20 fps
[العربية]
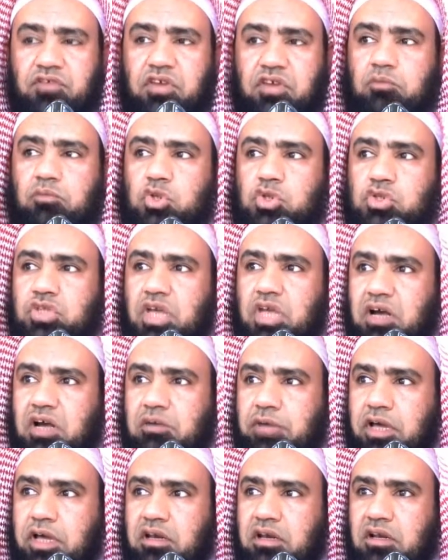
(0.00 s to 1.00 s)
في
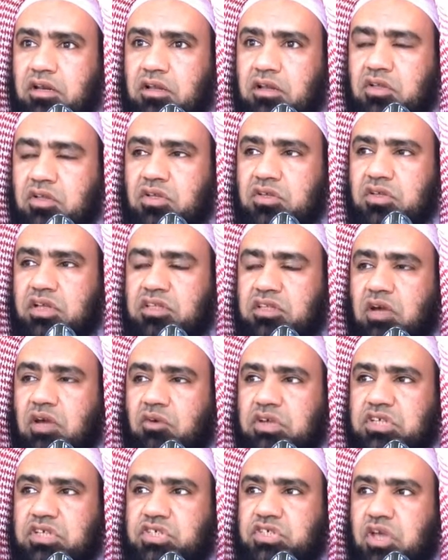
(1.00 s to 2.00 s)
المستقبل
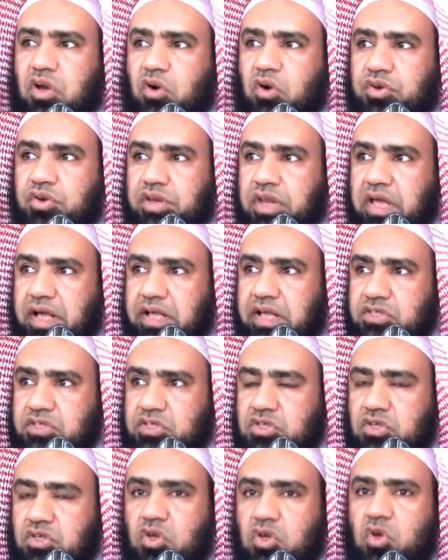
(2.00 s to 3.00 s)
يتوسع
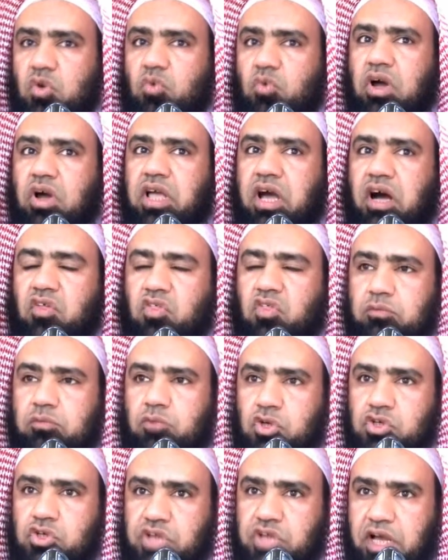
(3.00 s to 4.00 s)
الناس
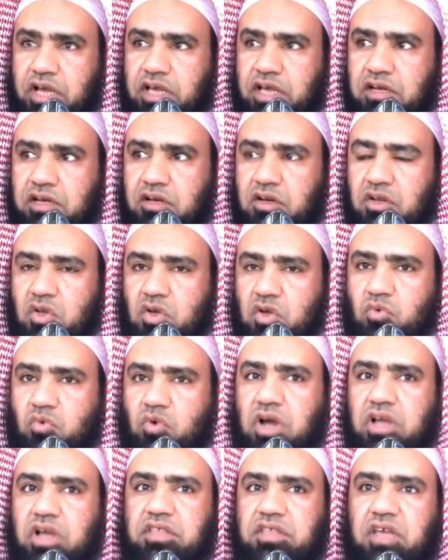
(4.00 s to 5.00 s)
ويعظم الجهل
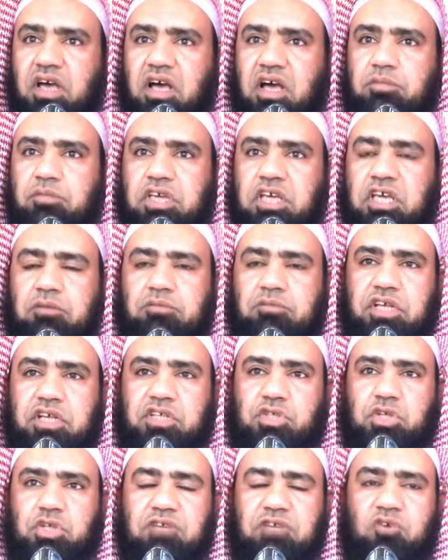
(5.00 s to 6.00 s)
واذا بهم
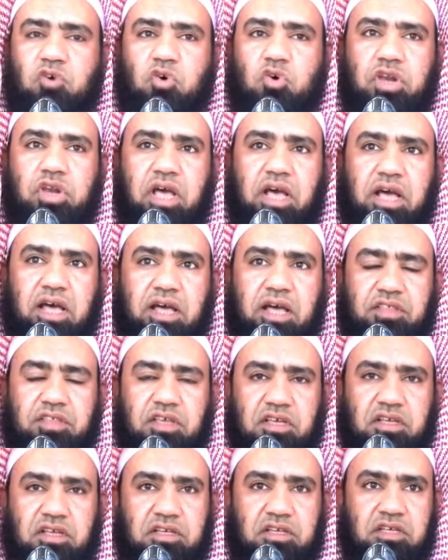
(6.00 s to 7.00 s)
يصرفون
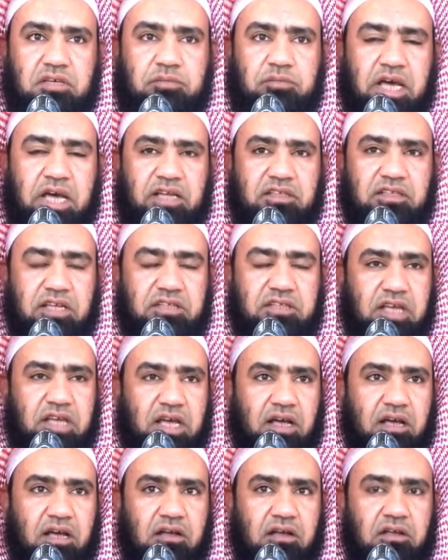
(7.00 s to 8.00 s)
هذه
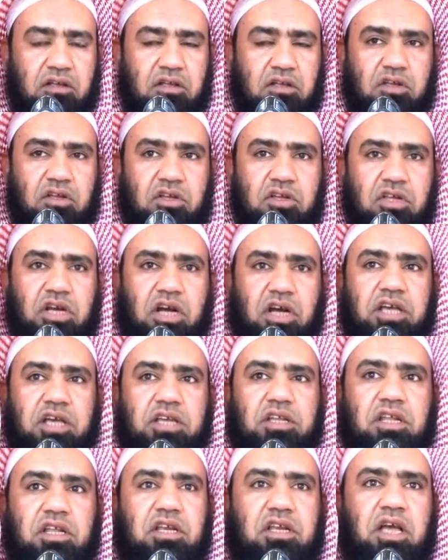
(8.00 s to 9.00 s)
العباده
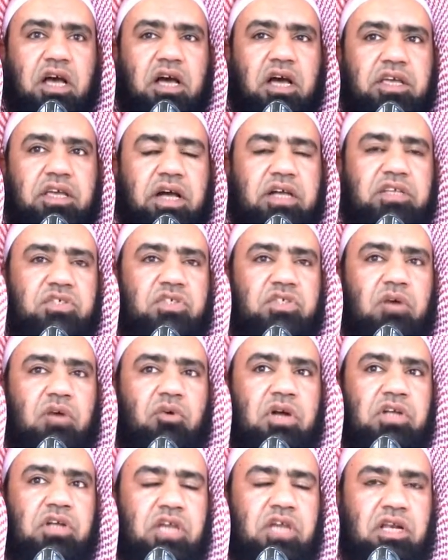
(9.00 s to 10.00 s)
لغير الله عز
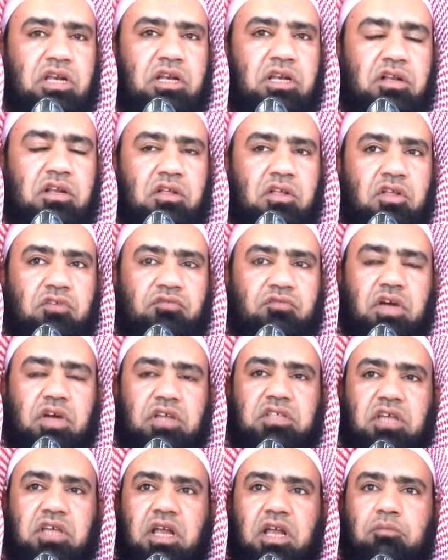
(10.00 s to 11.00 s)
وجل
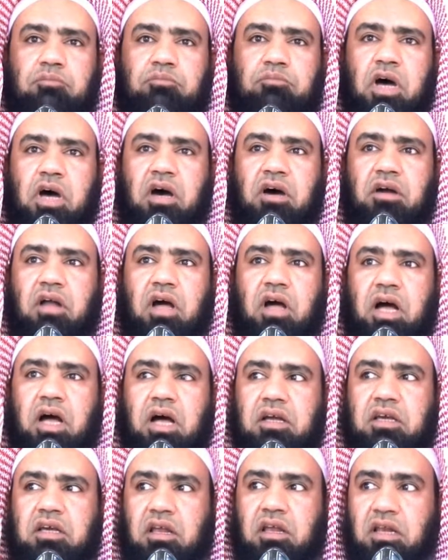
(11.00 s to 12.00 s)
فتنبه
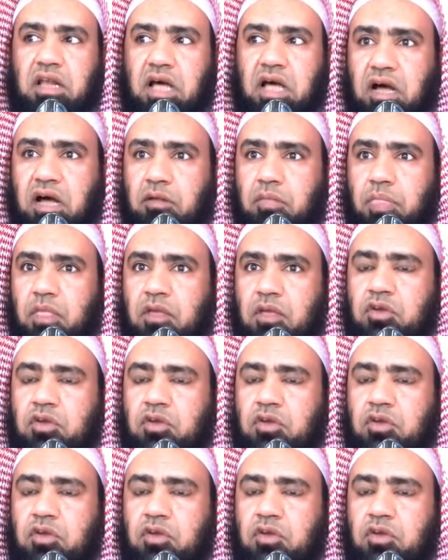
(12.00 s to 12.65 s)
رعاك الله